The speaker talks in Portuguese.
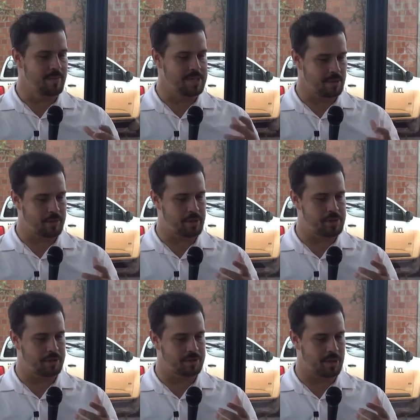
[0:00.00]
Mas algo que eu
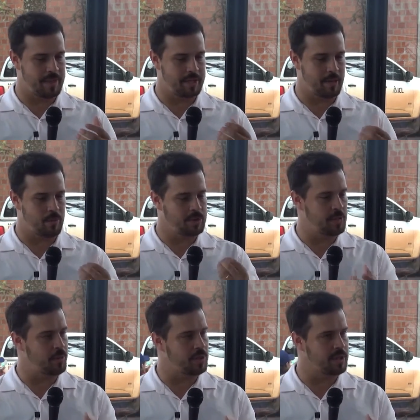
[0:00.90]
digo também que é muito
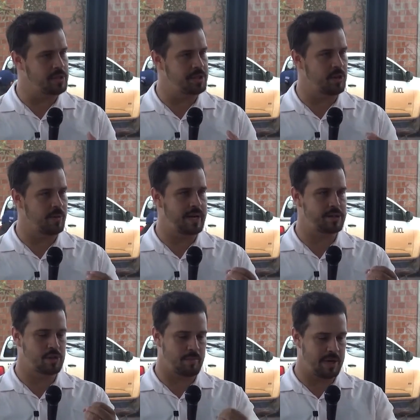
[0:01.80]
importante não é
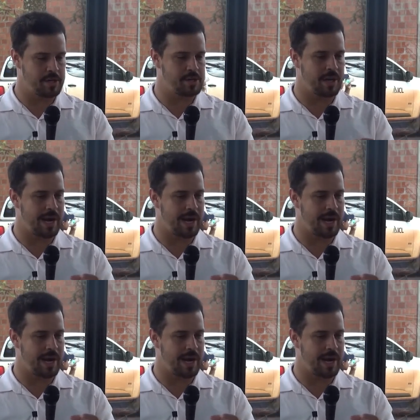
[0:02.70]
somente